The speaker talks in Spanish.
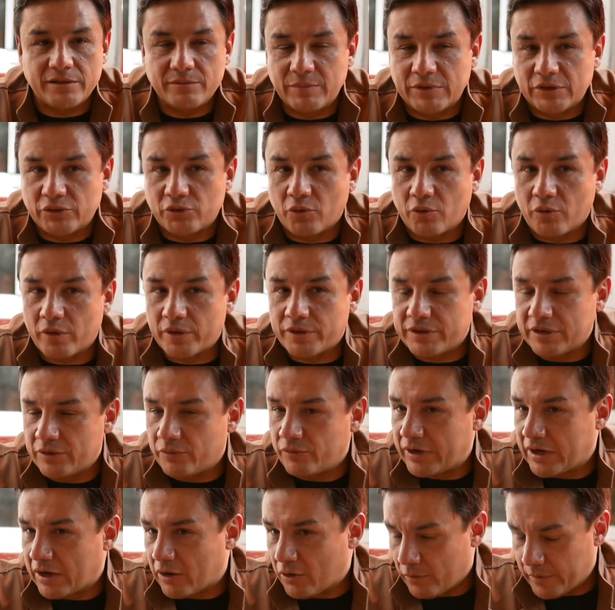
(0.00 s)
me tocó hacer
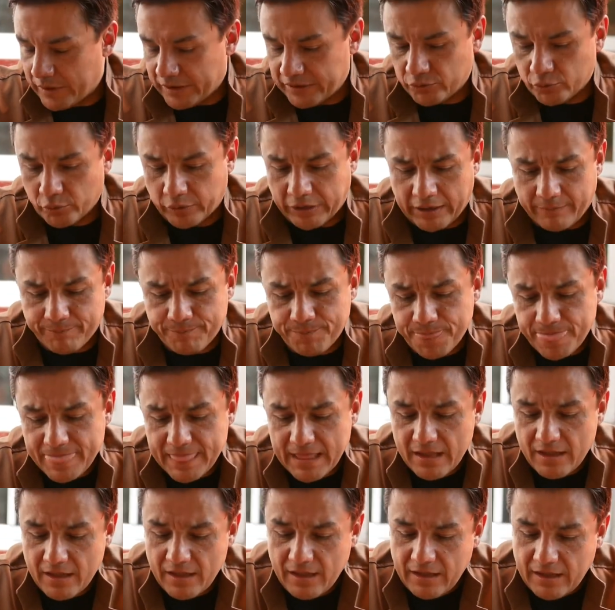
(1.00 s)
una cobertura
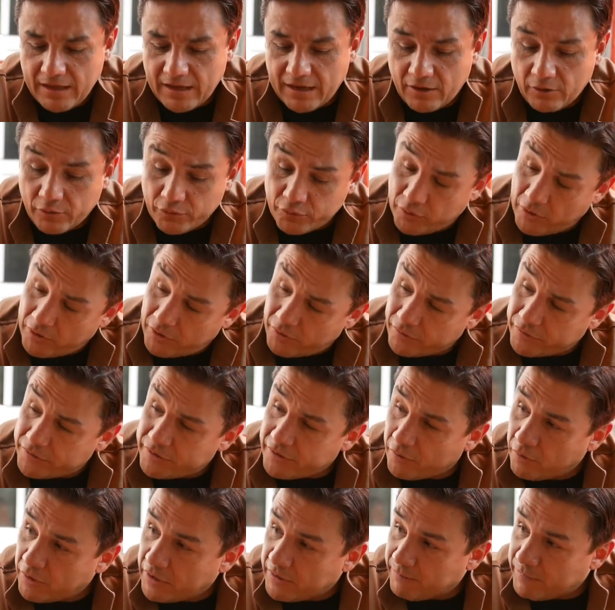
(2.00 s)
en los Juegos
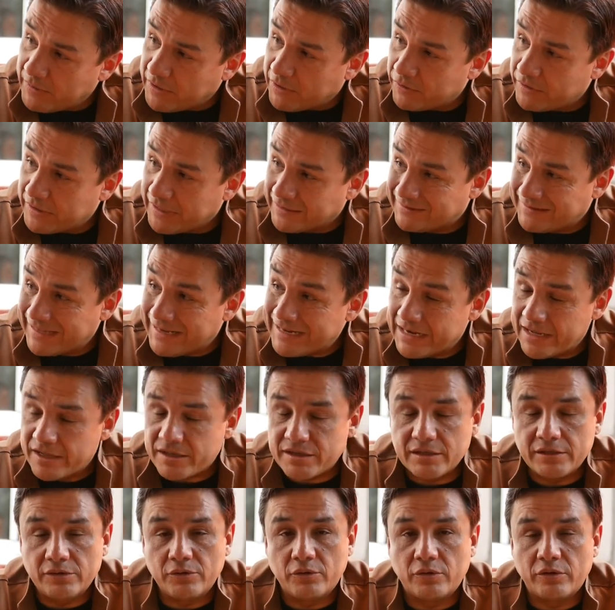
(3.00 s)
Olímpicos de Atenas
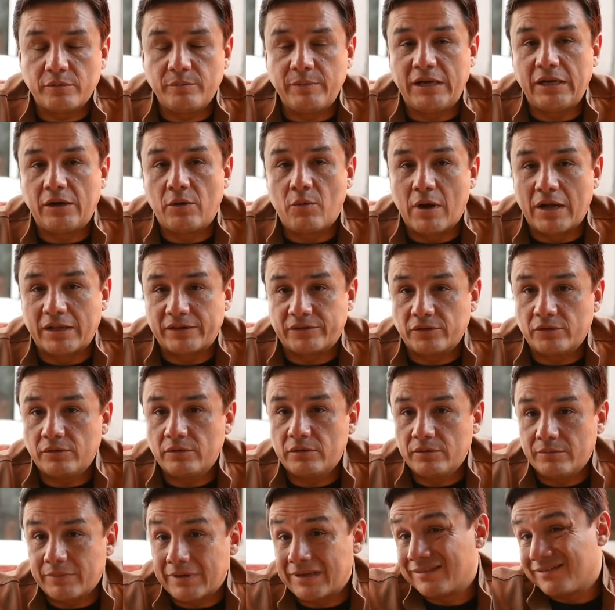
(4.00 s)
en 2004,
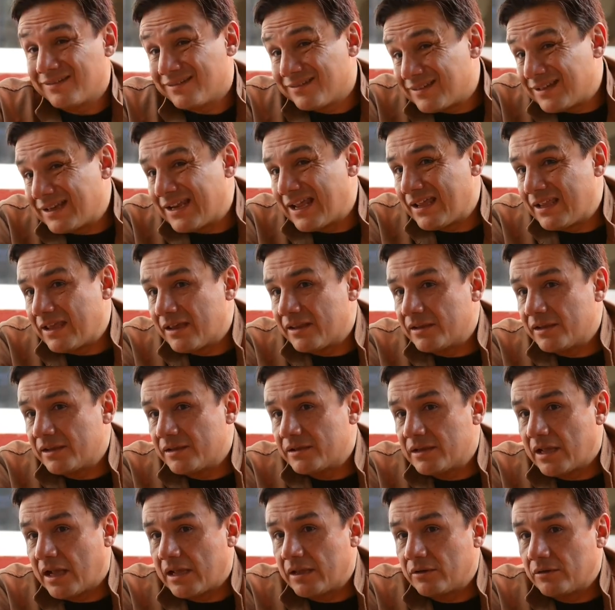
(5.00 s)
ya tenía ya
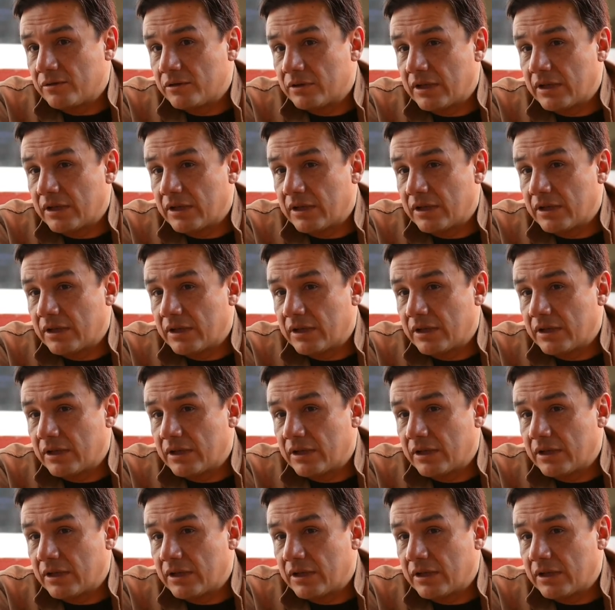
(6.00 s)
10 años